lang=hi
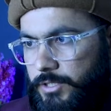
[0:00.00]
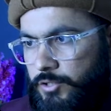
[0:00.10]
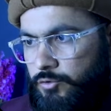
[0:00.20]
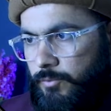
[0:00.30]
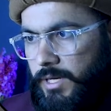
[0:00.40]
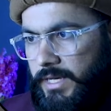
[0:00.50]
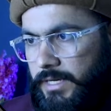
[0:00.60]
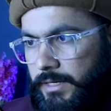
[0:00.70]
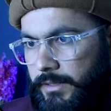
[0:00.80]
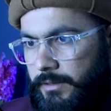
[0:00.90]
ये जो ब्लैक
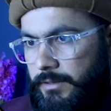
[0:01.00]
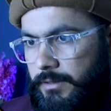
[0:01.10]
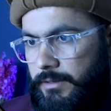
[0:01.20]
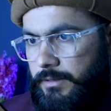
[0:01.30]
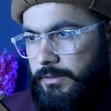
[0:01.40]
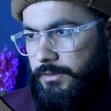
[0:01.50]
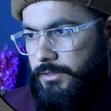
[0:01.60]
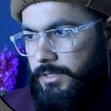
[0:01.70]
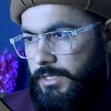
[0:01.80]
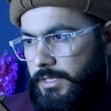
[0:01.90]
हैं
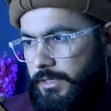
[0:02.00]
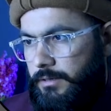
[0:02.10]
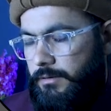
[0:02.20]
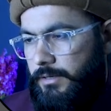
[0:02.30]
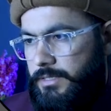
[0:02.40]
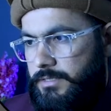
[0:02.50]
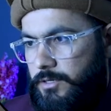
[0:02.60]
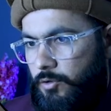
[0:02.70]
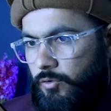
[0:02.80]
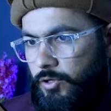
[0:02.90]
ये इस
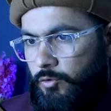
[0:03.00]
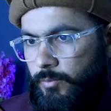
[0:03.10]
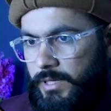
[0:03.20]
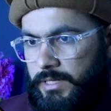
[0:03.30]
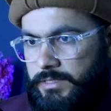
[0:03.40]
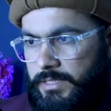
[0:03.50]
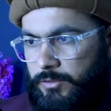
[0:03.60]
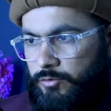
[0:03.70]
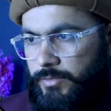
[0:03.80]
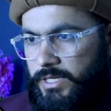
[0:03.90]
येलो के ऊपर आ जाए
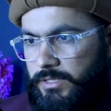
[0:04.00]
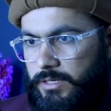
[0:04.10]
तो मैं क्या